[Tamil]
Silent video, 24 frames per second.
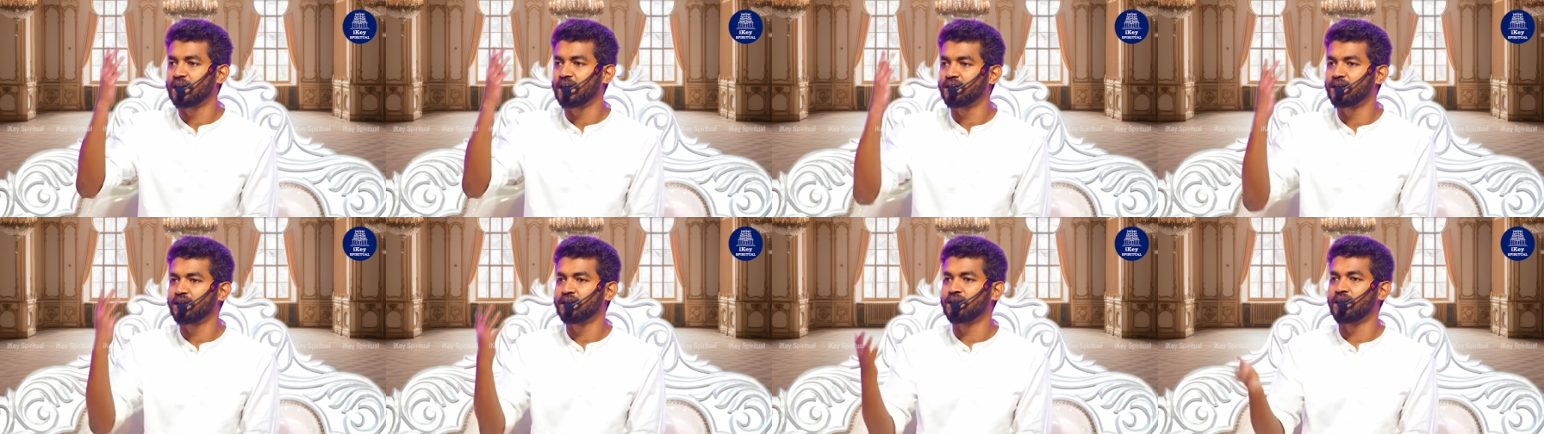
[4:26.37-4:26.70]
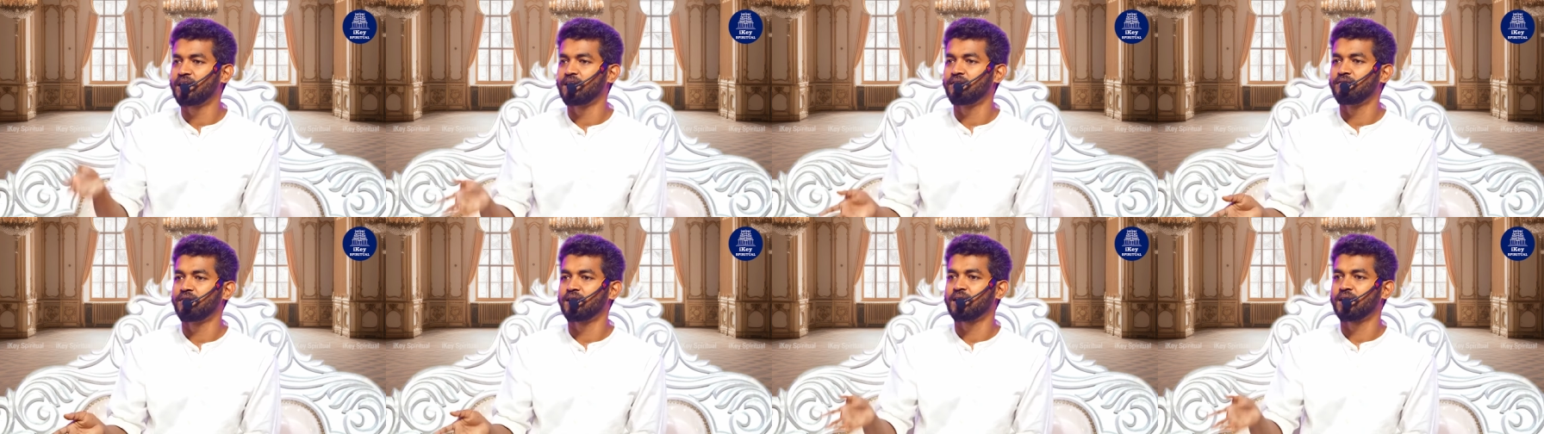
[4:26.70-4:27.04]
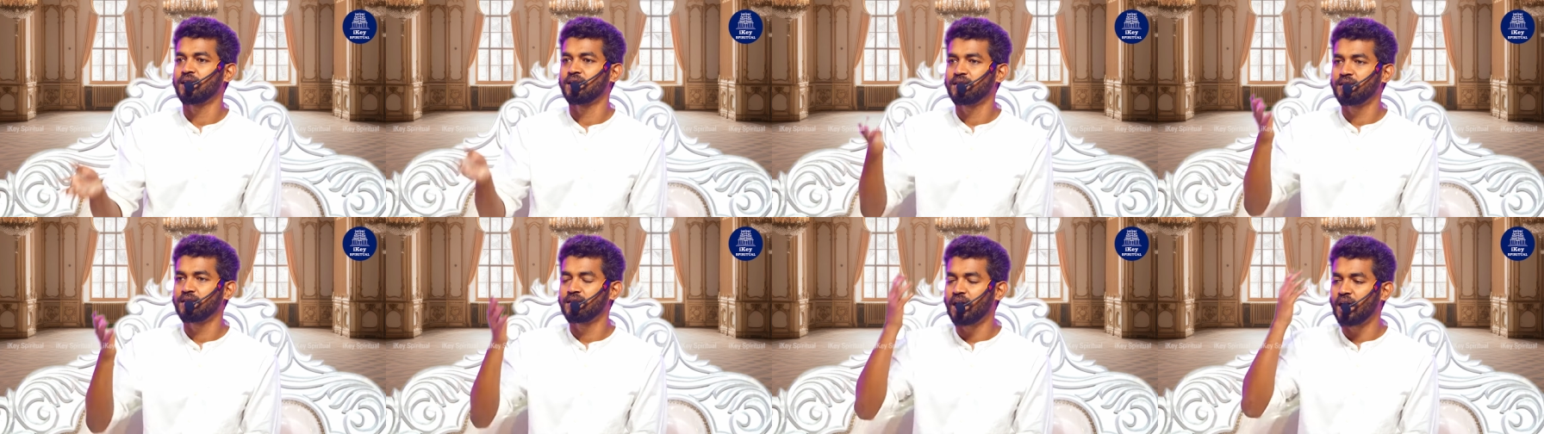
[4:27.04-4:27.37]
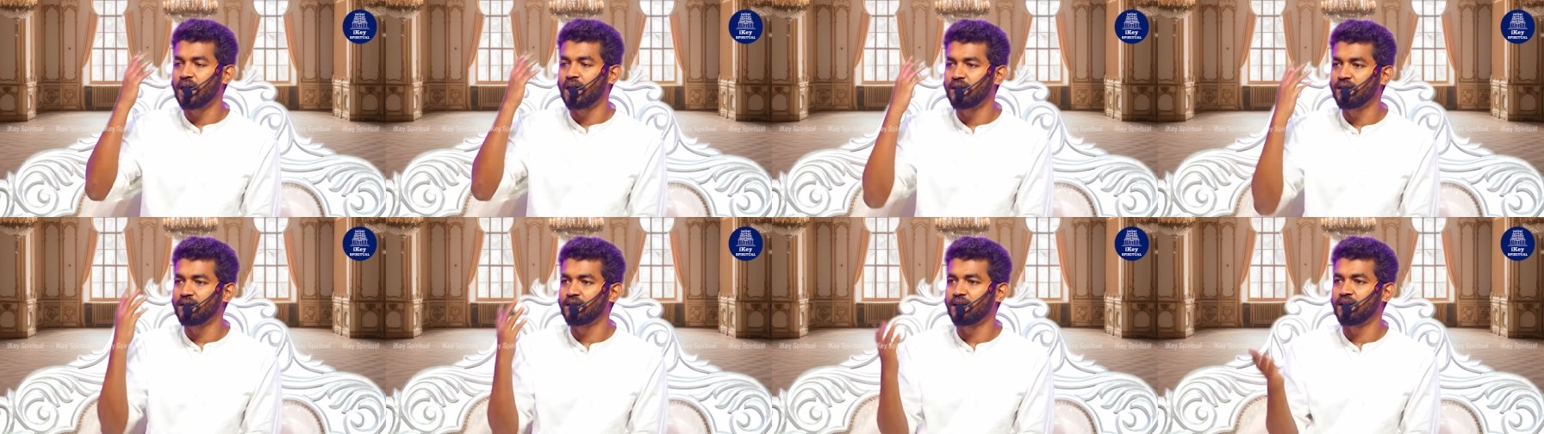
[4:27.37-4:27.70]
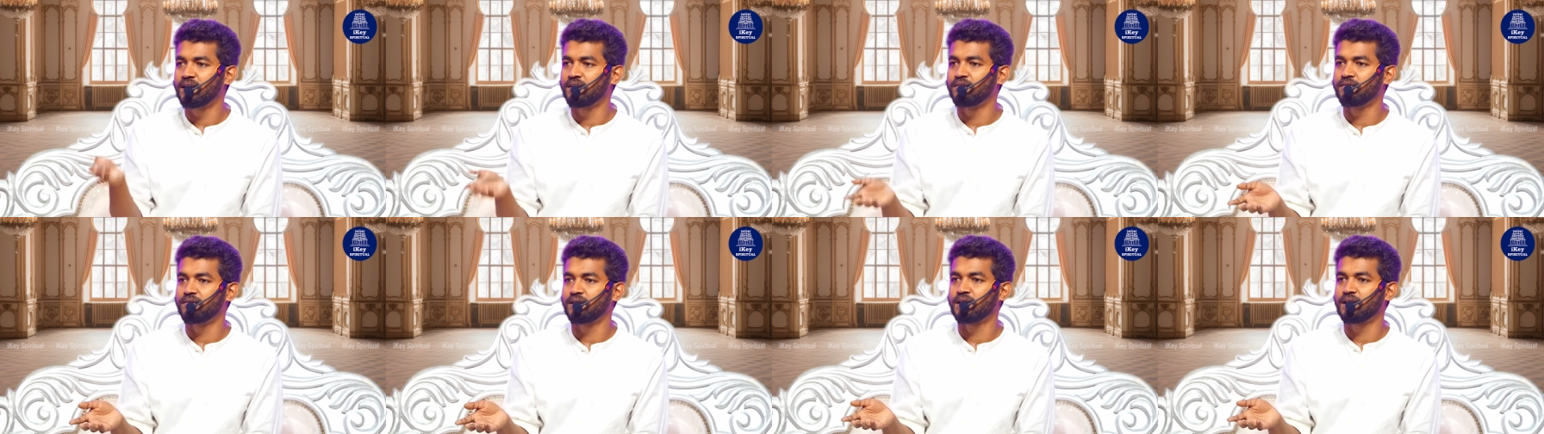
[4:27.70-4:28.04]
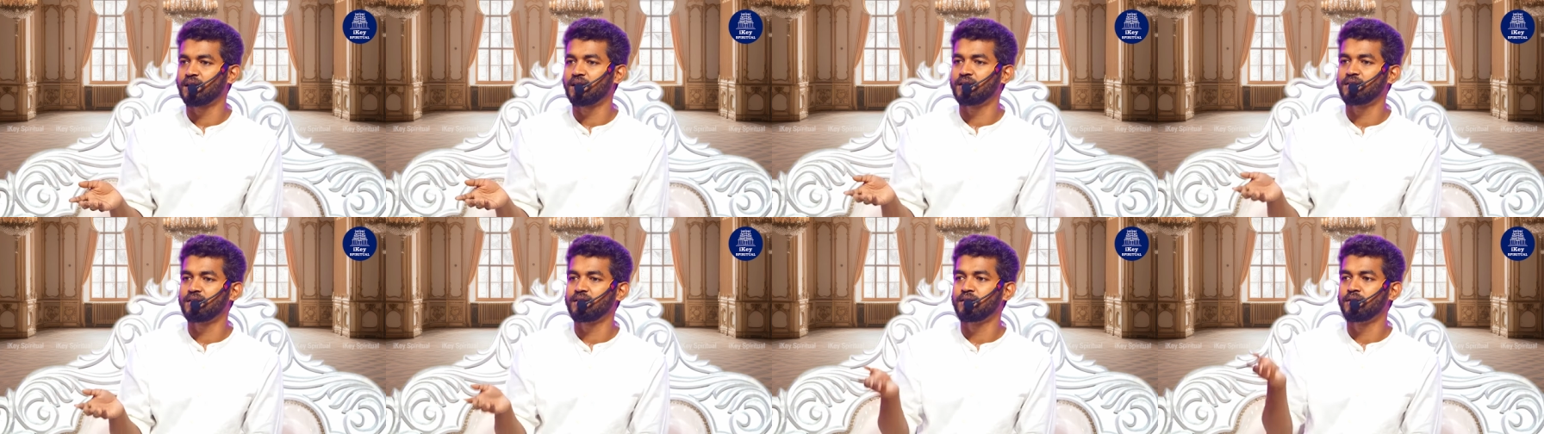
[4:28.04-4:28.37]
கதறினாலும் வராது அழுதாலும்
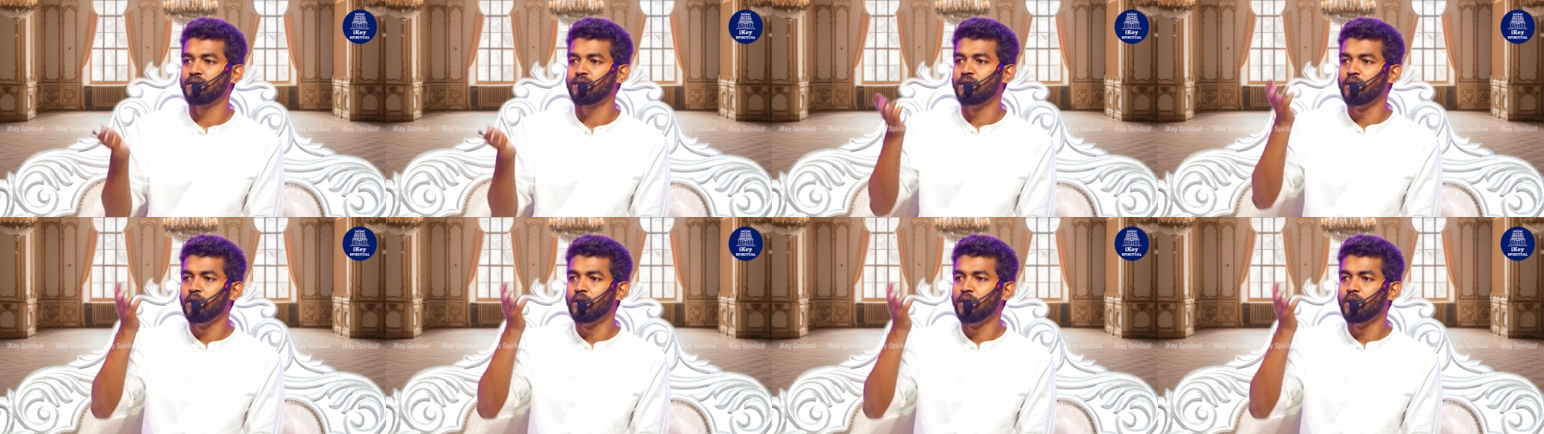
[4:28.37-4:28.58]
வராது